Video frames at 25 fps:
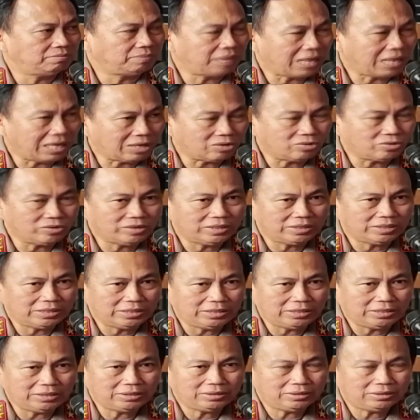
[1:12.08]
pelaku
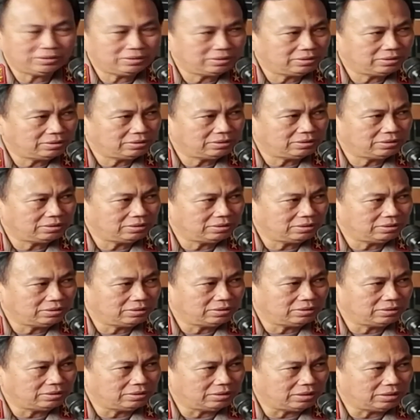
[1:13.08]
ini
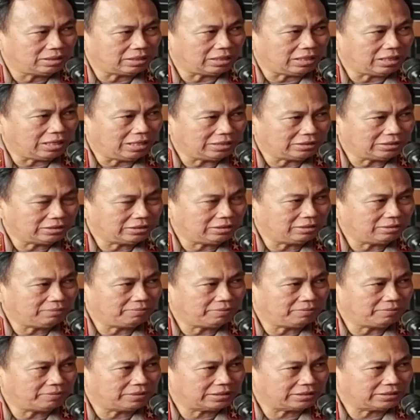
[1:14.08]
dari hasil
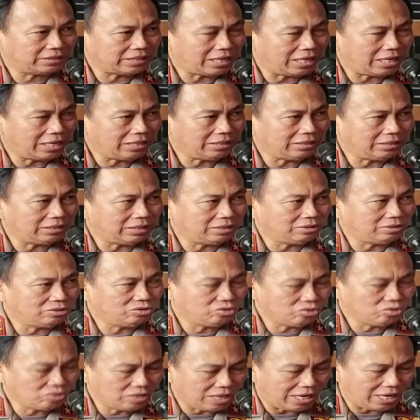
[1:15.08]
pemeriksaan dan
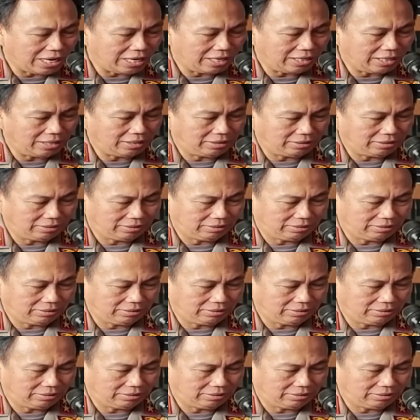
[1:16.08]
juga